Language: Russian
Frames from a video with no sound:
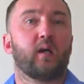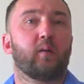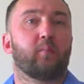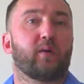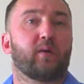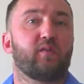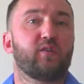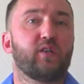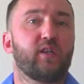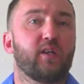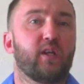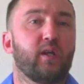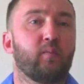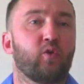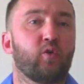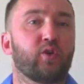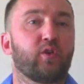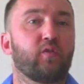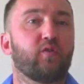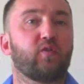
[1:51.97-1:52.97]
Проведение
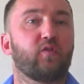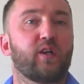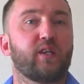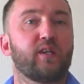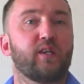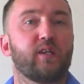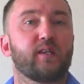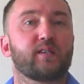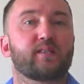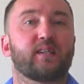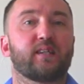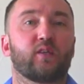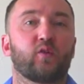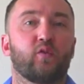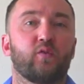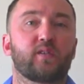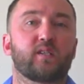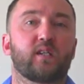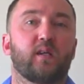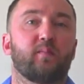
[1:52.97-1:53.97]
ремонта в квартире
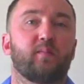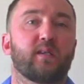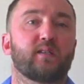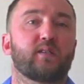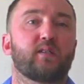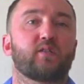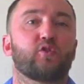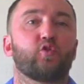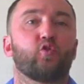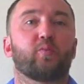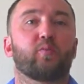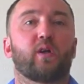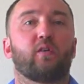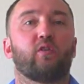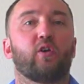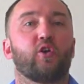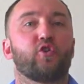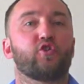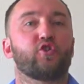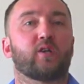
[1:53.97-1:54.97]
становится обязанностью
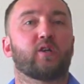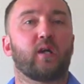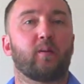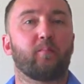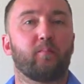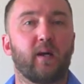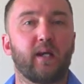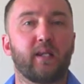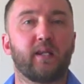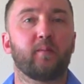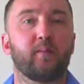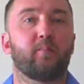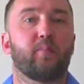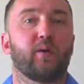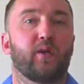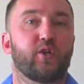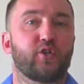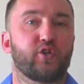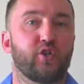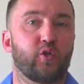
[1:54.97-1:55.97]
управляющей компании
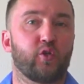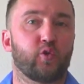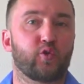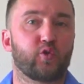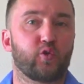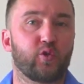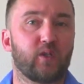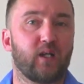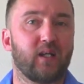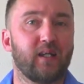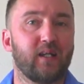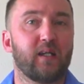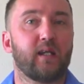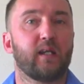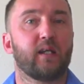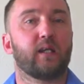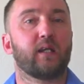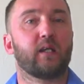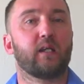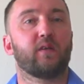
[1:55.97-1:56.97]
по решению суда
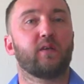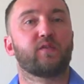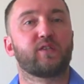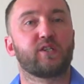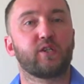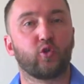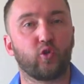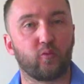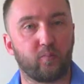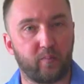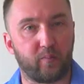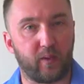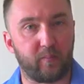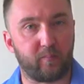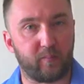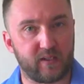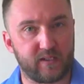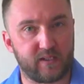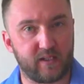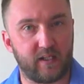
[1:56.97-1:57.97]
или в силу
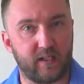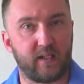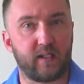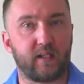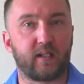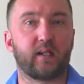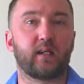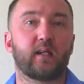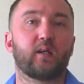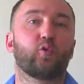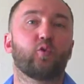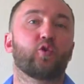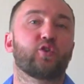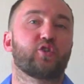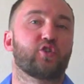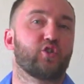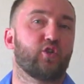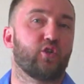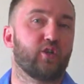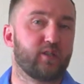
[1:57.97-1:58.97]
предписания
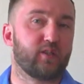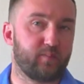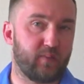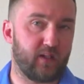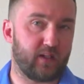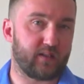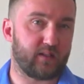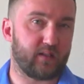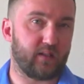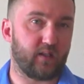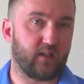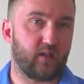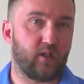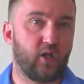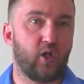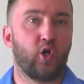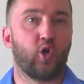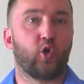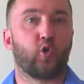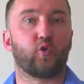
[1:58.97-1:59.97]
госжилинспекции,
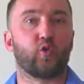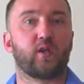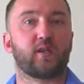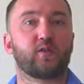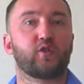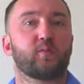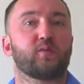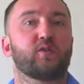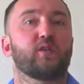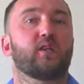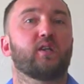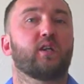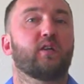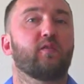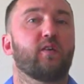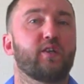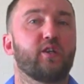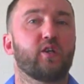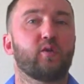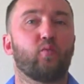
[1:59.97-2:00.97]
куда собственники
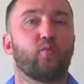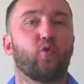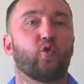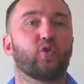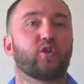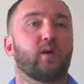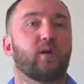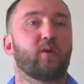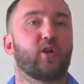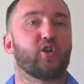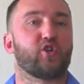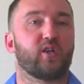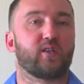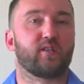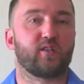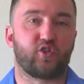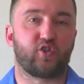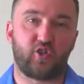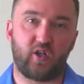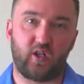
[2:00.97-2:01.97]
квартир могут
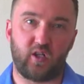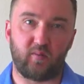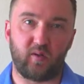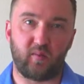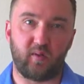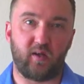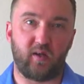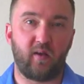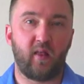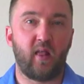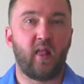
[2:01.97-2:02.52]
обращаться с жалобами.